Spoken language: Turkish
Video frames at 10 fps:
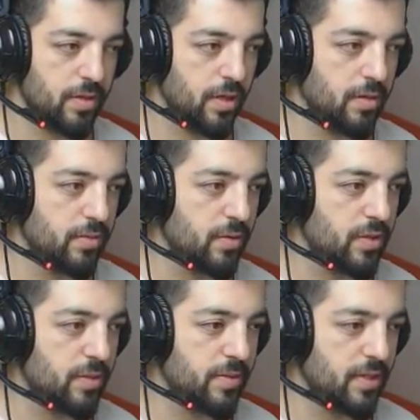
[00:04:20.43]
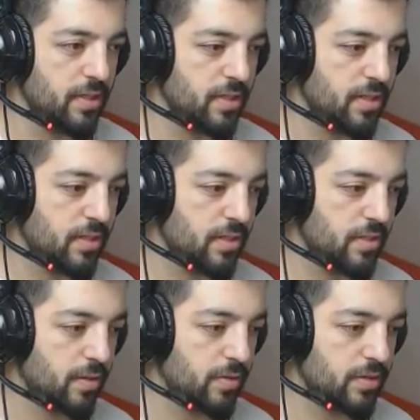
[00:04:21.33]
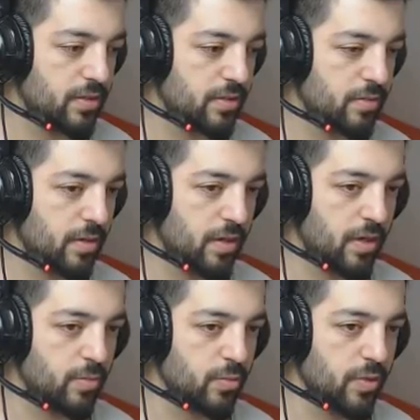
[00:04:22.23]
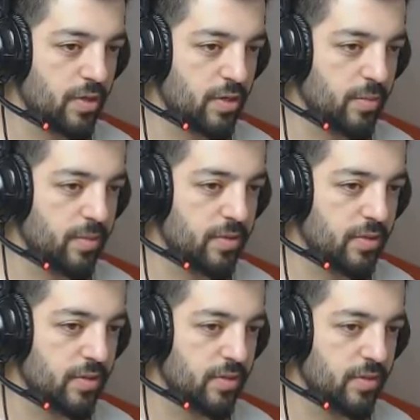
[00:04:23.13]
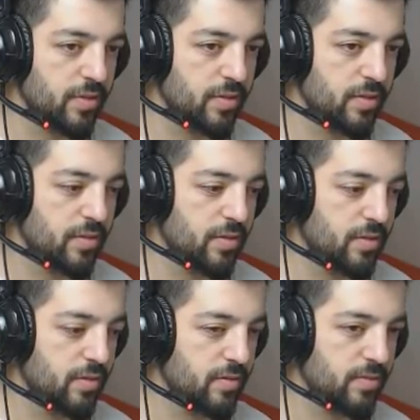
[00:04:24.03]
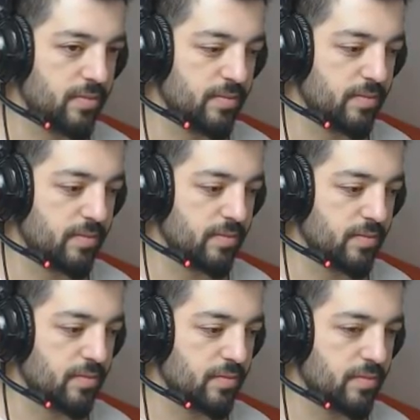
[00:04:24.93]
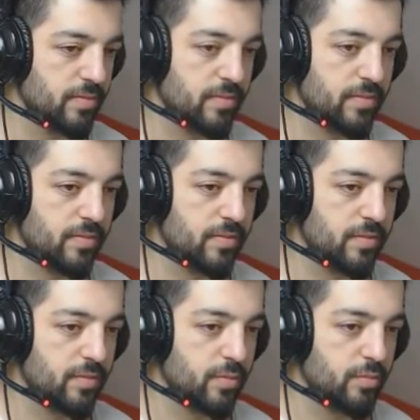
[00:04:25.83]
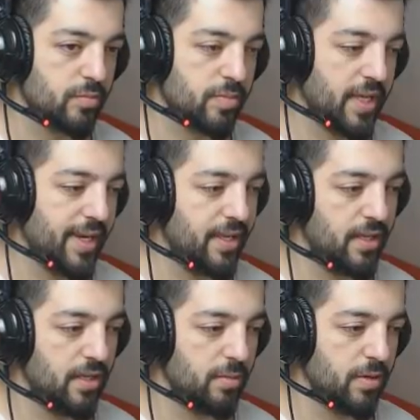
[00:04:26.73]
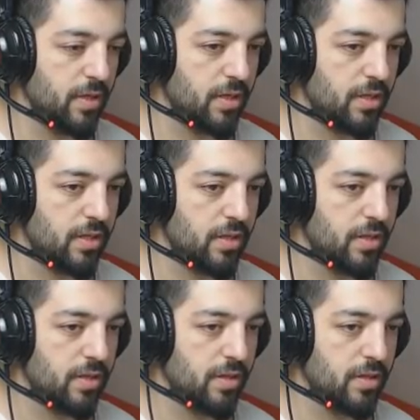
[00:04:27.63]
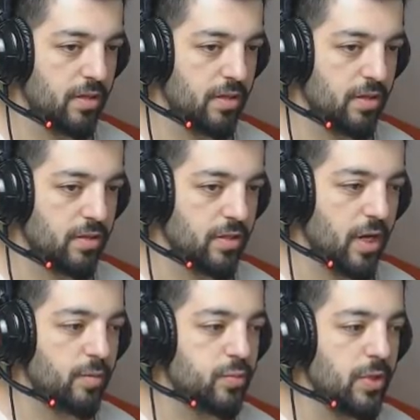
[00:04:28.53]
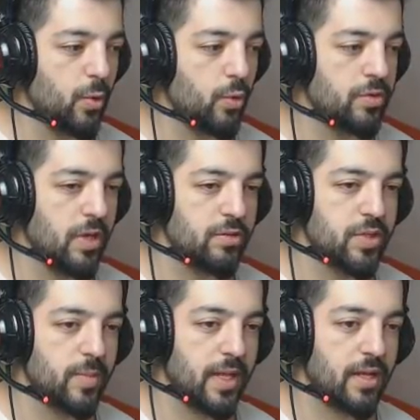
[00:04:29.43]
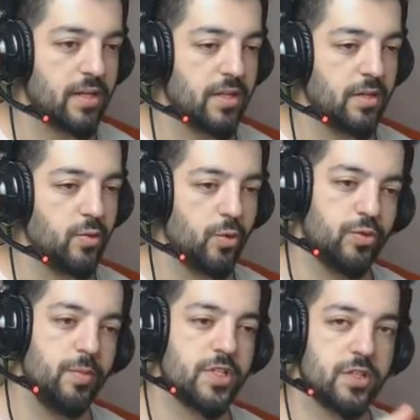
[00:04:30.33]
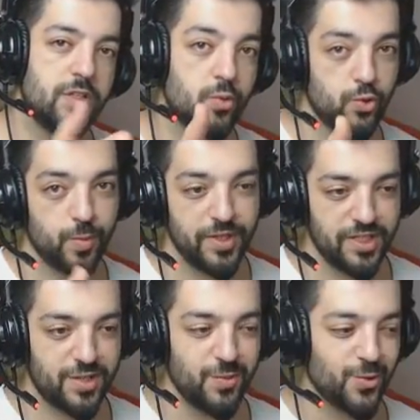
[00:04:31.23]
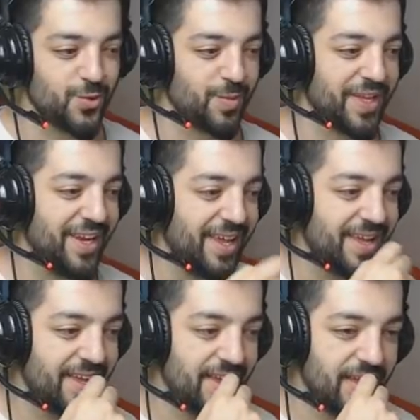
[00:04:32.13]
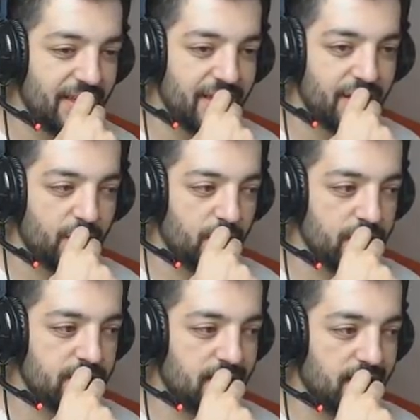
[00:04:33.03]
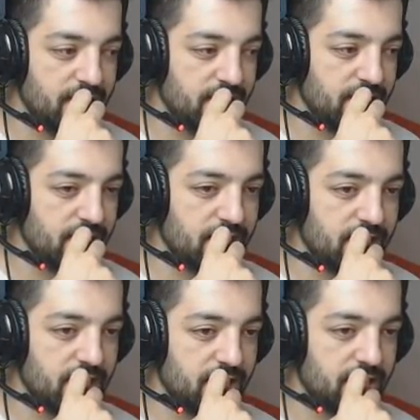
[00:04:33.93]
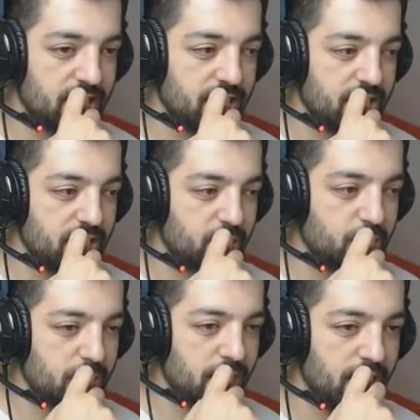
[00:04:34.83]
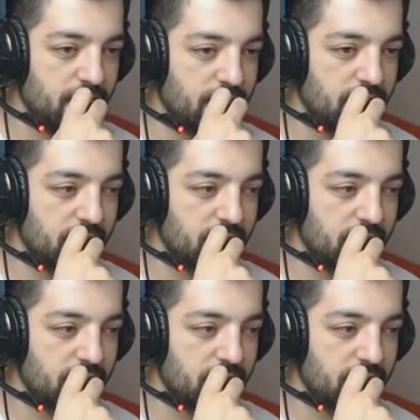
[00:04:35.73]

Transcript: Yani bu olabilir. Onun dışı... Aa bunlar kapalı. Hmm. Bere iyi gibi. Ya bu da önden güzel. Ben arkadan gördüğüm için hiç hoşuma gitmiyor şu bere. O yüzden... Bu ne?